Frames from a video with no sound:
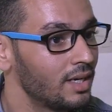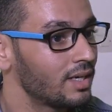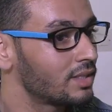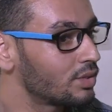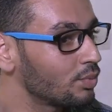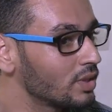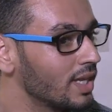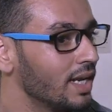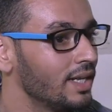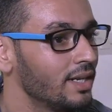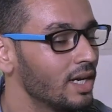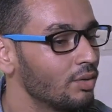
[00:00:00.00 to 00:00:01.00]
انك
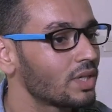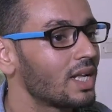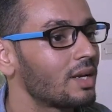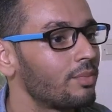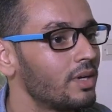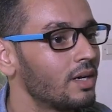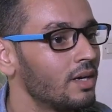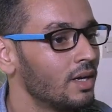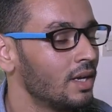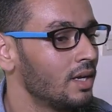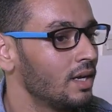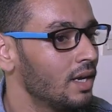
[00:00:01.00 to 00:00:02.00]
توضح لينا وتقربنا
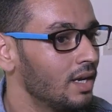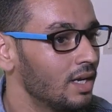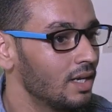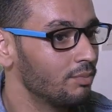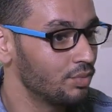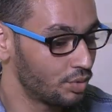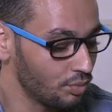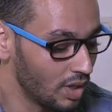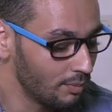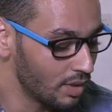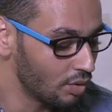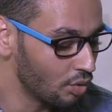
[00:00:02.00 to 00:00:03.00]
على
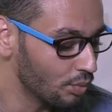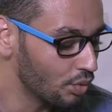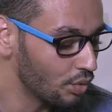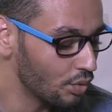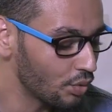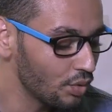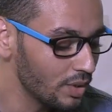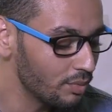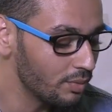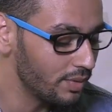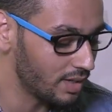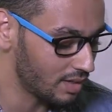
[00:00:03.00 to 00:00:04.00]
مجموعه من الامور واللي
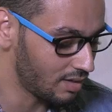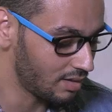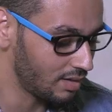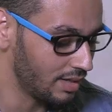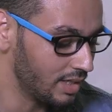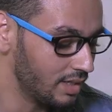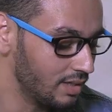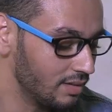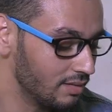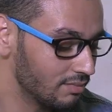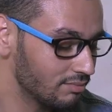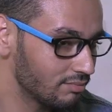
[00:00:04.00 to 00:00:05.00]
من بينها يعني
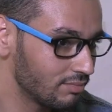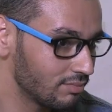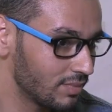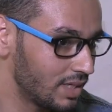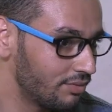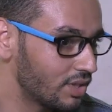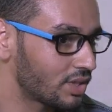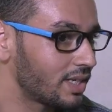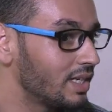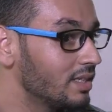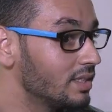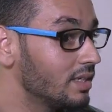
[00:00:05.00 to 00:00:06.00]
كيفاش
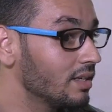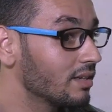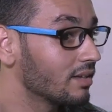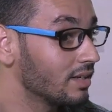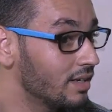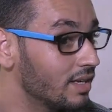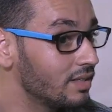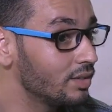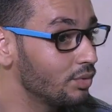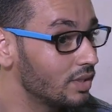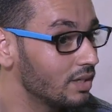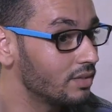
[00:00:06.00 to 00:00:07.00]
خليتي نادي
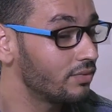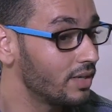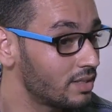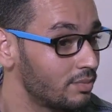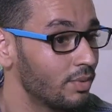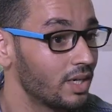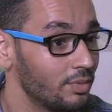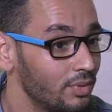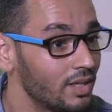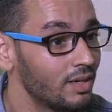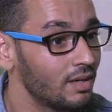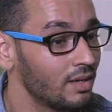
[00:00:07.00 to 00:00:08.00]
الوداد في ازمه
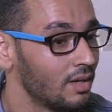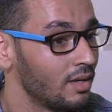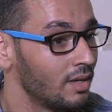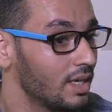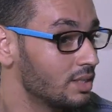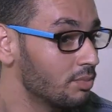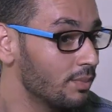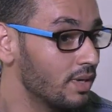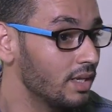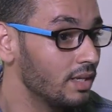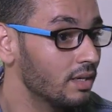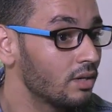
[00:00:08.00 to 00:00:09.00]
كبيره ازمه
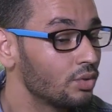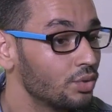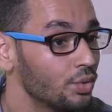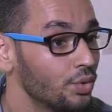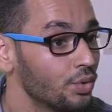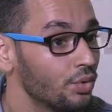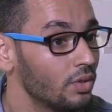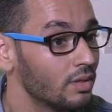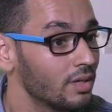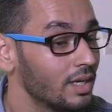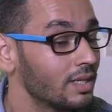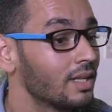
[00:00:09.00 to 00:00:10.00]
ماليه
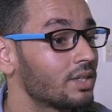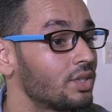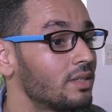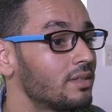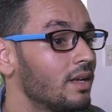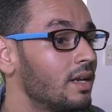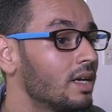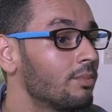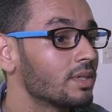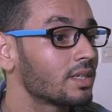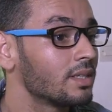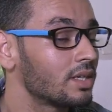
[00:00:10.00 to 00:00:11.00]
ديون لدرجه انها
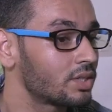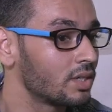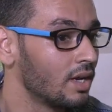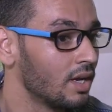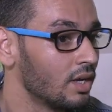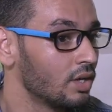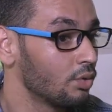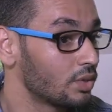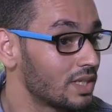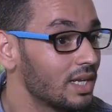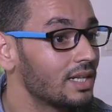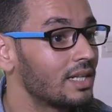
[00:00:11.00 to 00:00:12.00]
ما تقدرش
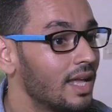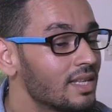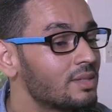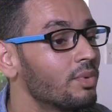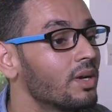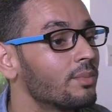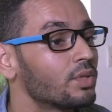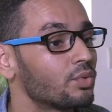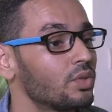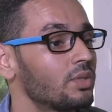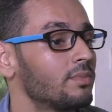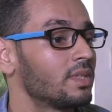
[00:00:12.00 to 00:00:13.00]
وصلت الازمه انها
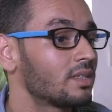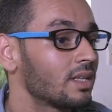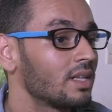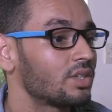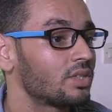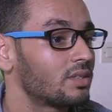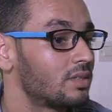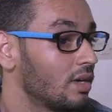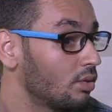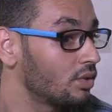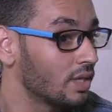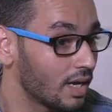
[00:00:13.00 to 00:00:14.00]
ما تقدرش
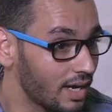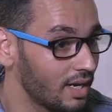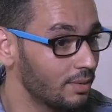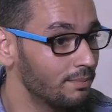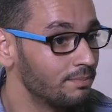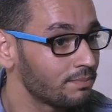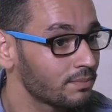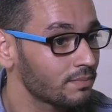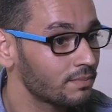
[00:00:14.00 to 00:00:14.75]
تاخذ قلم